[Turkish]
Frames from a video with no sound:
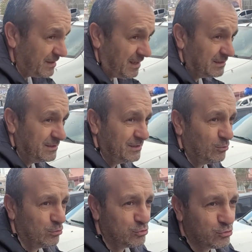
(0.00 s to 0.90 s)
algı
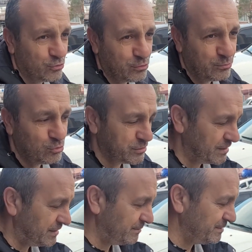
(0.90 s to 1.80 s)
oluşturuldu
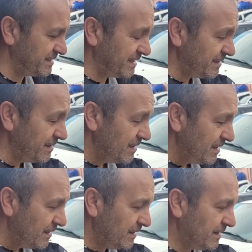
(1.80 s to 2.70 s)
müşterilerimize.
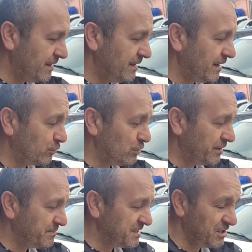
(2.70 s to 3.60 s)
E,
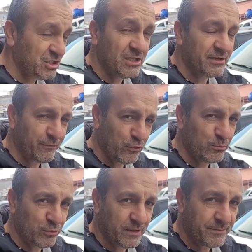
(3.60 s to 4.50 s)
akülerimizin 2 yıl raf
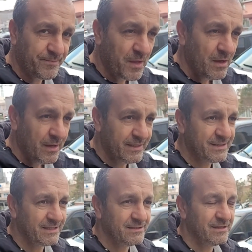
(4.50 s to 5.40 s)
ömrü var. Evet.
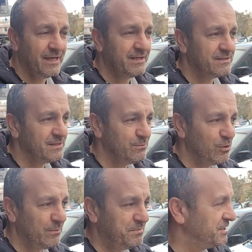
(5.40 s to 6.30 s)
Esasında yani siz
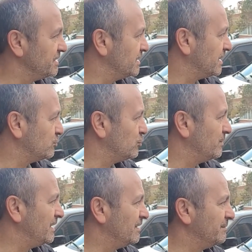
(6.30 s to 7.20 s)
böyle bir yıllık aküyü
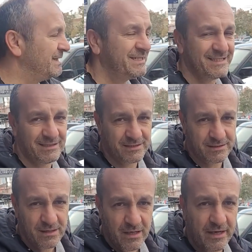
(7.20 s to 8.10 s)
bile alabilirsiniz.
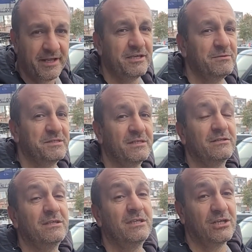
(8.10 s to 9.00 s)
Herhangi bir
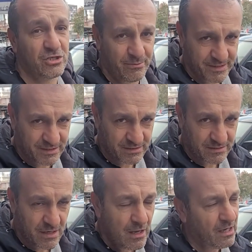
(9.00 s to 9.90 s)
sıkıntı yaşamazsınız.
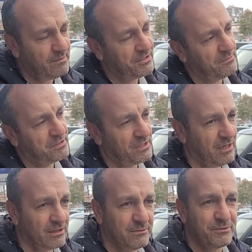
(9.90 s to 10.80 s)
Ama tabii ki
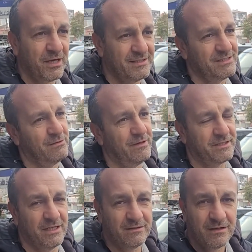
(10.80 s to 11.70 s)
kalkıp tazesi
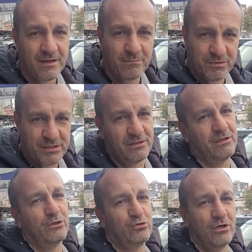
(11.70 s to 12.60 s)
varken bir
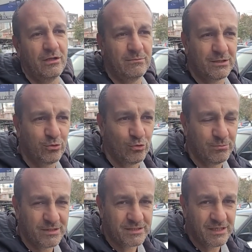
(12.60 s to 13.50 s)
yıllık aküyü almak da
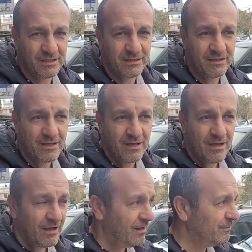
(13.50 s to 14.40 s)
olmaz yani.
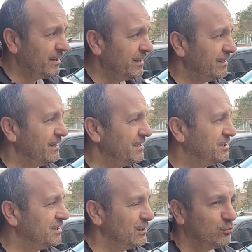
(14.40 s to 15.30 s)
Anladım. Ama e,
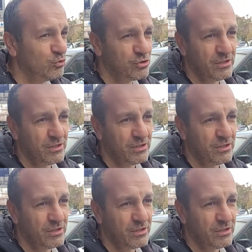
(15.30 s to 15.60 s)
iki yıllık, üç